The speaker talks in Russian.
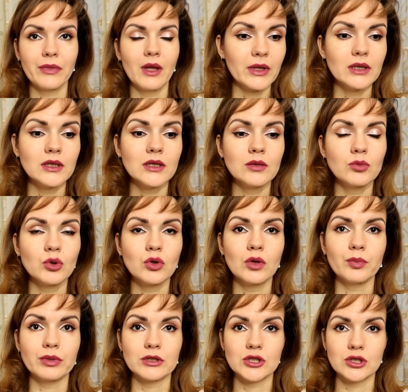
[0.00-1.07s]
Она немного
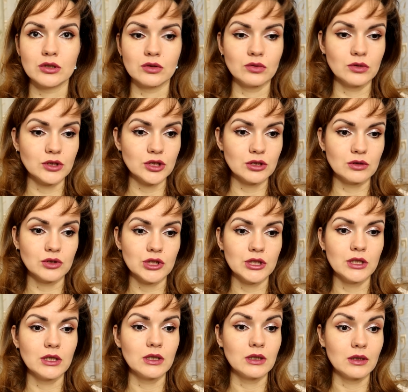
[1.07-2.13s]
подчеркнула
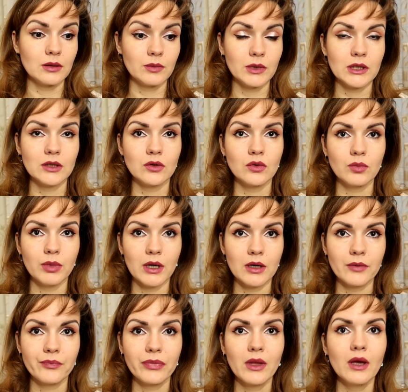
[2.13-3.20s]
шелушение на моих
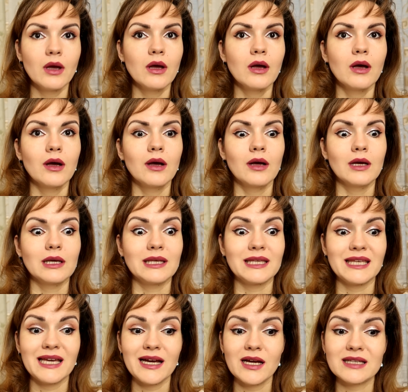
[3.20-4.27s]
губах.
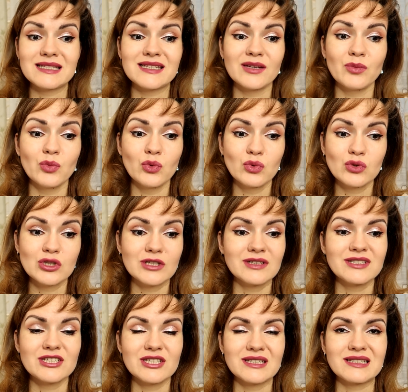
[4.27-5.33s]
Я
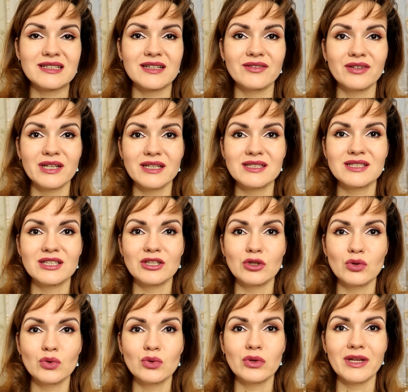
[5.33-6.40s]
замучилась, честно говоря, с
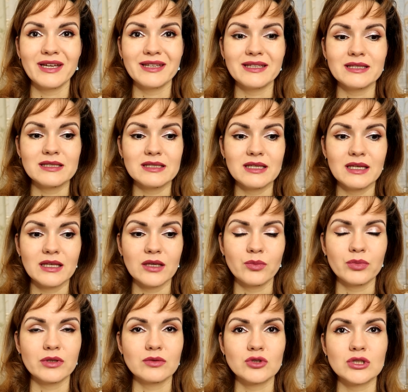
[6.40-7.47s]
ее
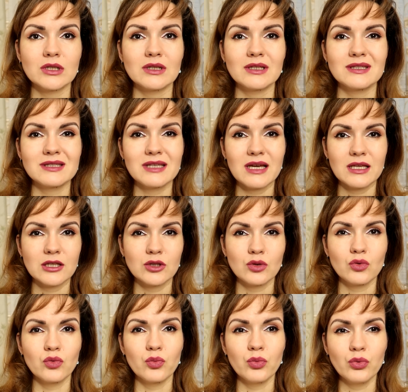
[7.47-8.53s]
нанесением, потому что она тянет
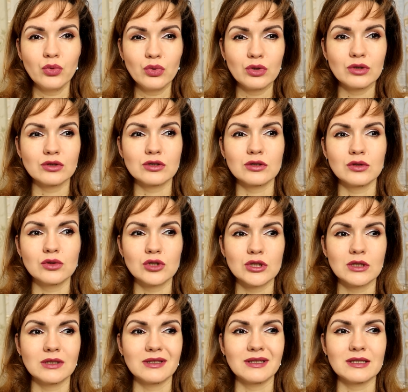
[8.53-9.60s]
губу, ее
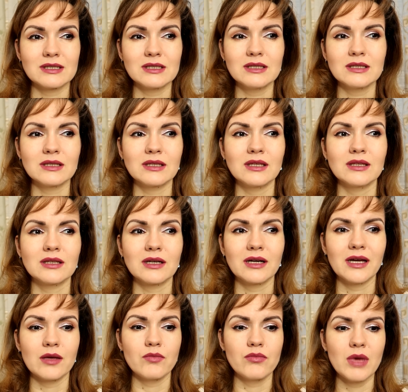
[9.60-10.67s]
сложно наносить, она не
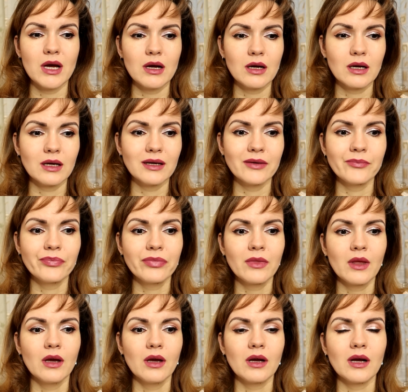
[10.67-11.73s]
такая мягкая,
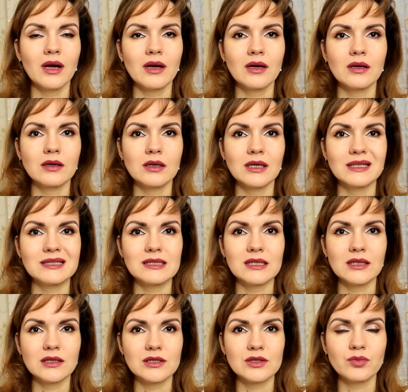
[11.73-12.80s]
как
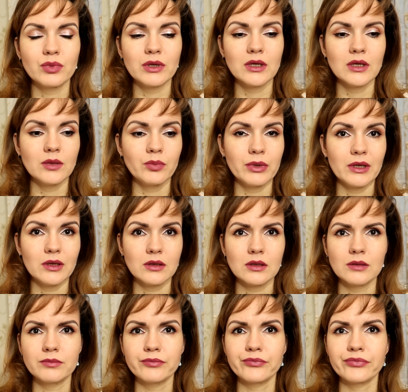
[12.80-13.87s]
хотелось бы, и при
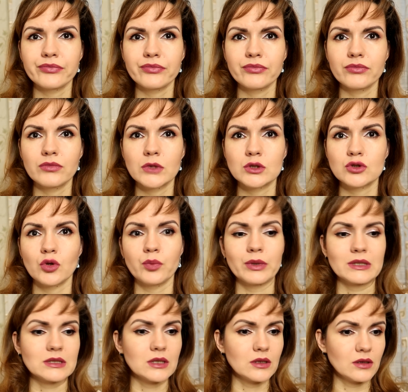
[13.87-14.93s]
этом
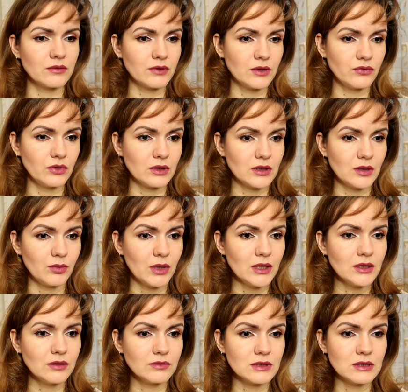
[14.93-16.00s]
стопроцентного эффекта
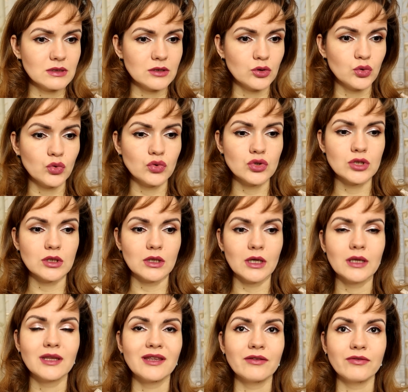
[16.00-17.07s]
матовости тоже
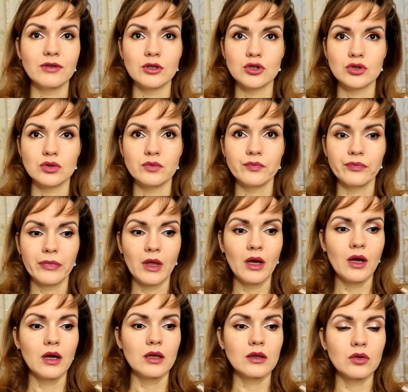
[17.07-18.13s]
я не вижу.
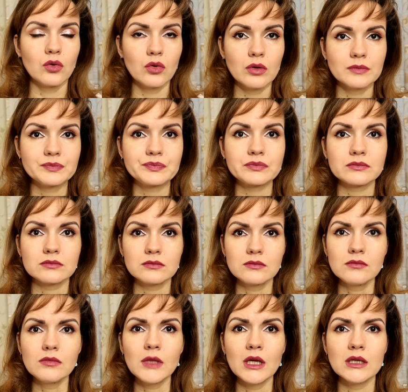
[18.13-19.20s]
Но
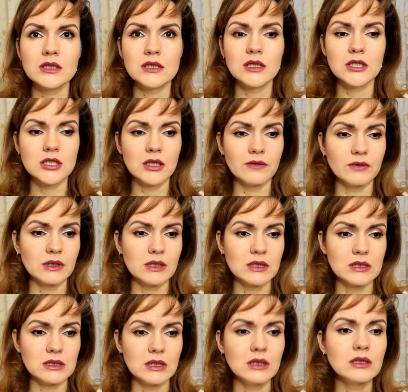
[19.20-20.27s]
Сложна в
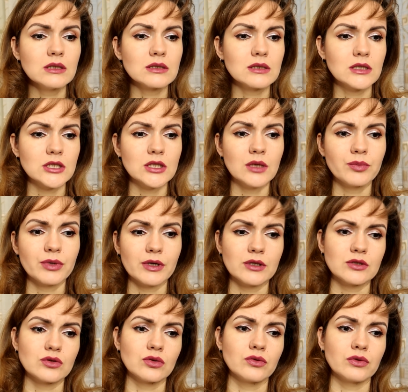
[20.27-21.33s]
нанесении, сложна
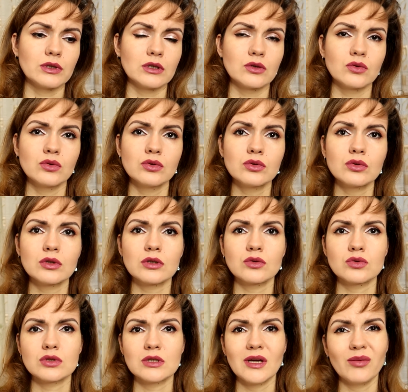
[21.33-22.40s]
прорисовывание контура,
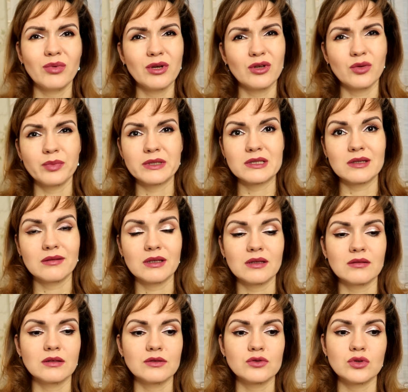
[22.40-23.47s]
то есть я бы ее
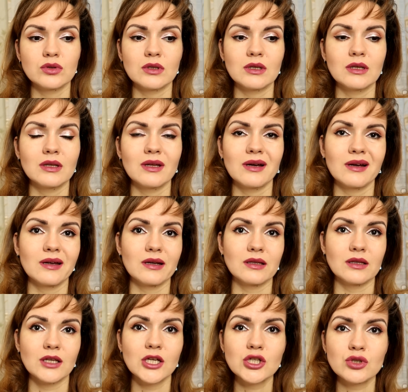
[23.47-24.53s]
посоветовала все-таки на
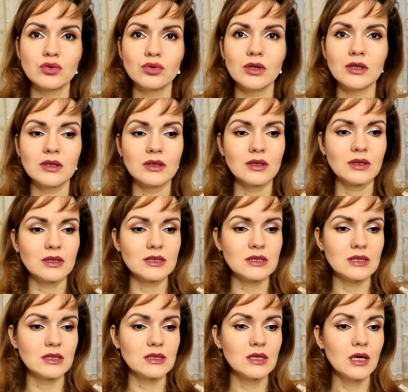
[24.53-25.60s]
карандаш куда-то
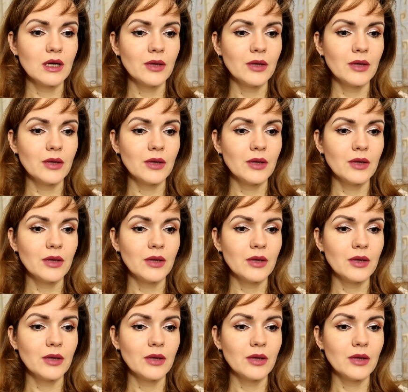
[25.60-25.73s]
наносить.